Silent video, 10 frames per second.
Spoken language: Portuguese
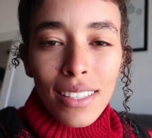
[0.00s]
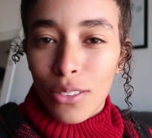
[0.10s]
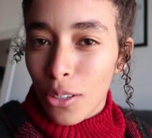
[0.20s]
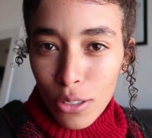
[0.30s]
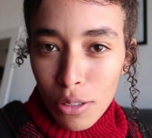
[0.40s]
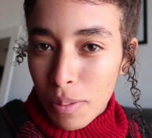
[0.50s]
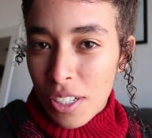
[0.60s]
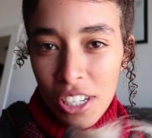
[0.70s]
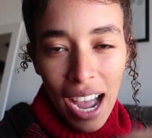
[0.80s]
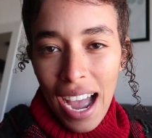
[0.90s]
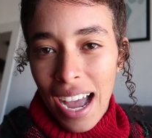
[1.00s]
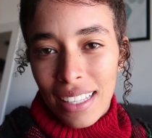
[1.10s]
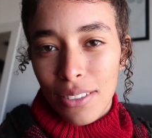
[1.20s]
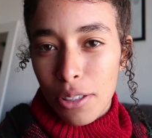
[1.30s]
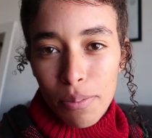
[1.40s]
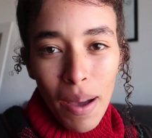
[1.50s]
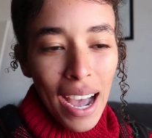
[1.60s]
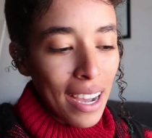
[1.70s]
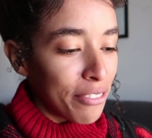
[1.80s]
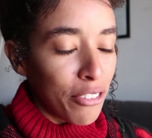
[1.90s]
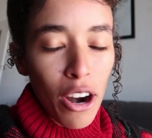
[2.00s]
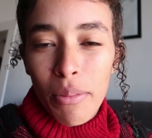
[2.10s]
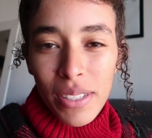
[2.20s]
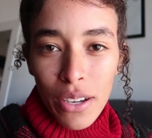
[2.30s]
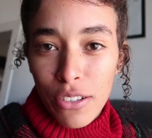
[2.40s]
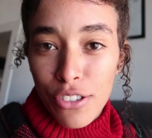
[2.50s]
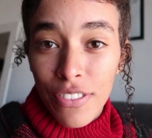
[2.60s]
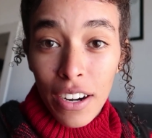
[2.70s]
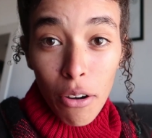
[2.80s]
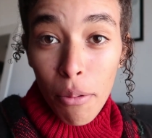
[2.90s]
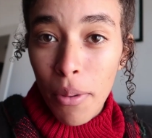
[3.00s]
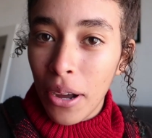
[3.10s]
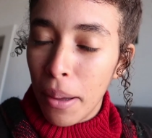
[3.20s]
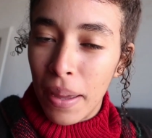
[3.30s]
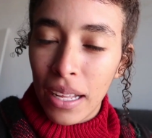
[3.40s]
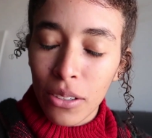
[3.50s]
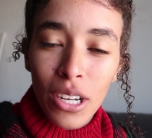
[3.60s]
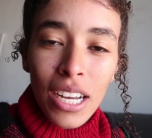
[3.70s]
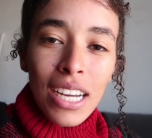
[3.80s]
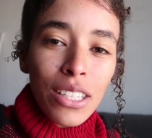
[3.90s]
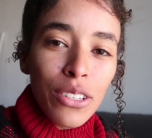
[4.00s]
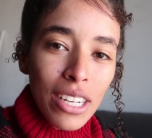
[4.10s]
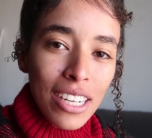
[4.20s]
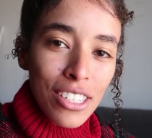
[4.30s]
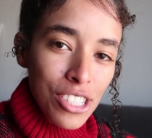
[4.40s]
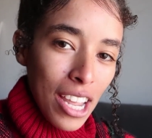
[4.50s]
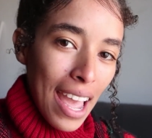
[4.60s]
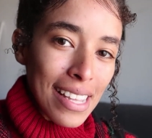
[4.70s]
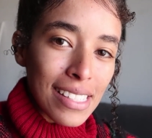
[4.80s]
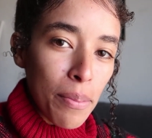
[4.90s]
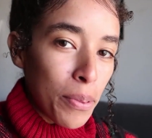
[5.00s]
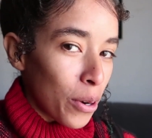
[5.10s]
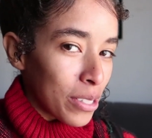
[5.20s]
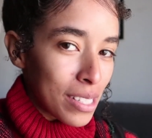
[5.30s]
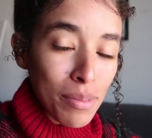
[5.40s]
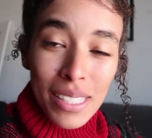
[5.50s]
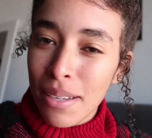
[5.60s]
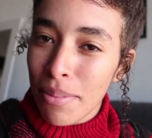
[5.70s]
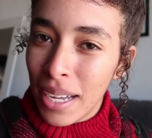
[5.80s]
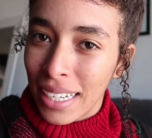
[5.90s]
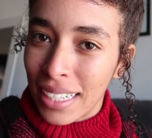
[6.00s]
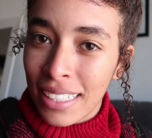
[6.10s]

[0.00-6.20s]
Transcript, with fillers: e todos os penteados, barra formas que eu estiver com o meu cabelo durante esta próxima semana.